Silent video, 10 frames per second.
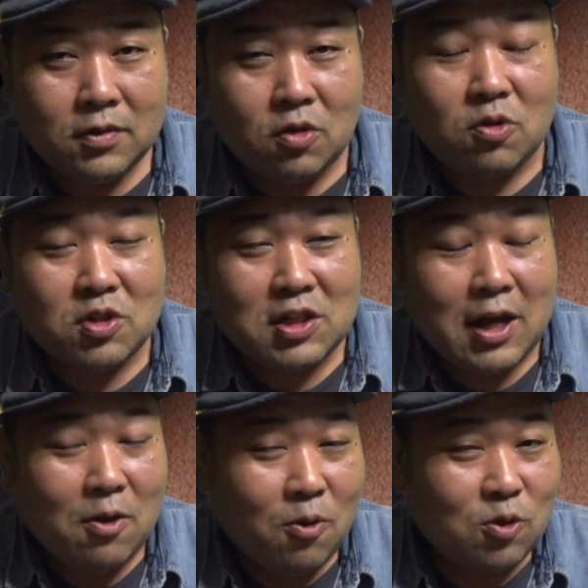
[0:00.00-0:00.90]
ちょっと好き
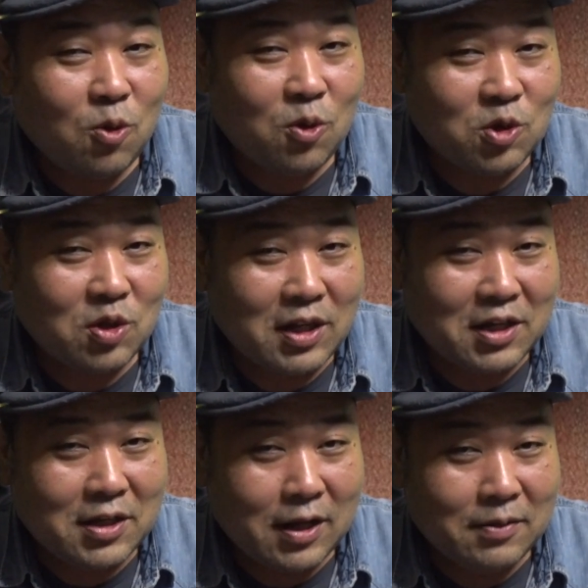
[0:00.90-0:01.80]
な男の人がで
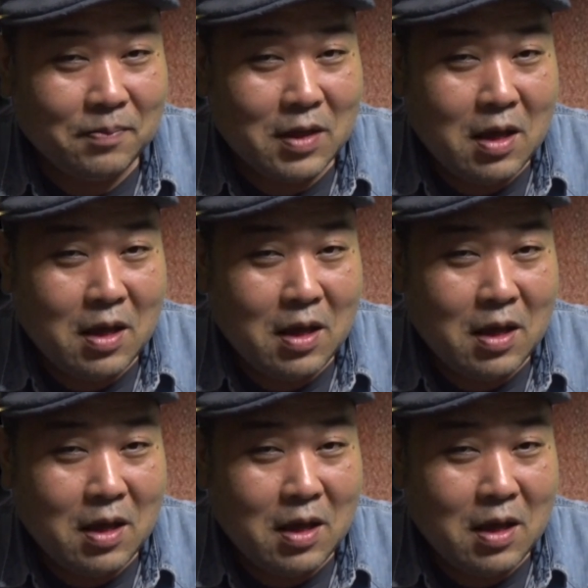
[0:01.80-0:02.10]
きたり、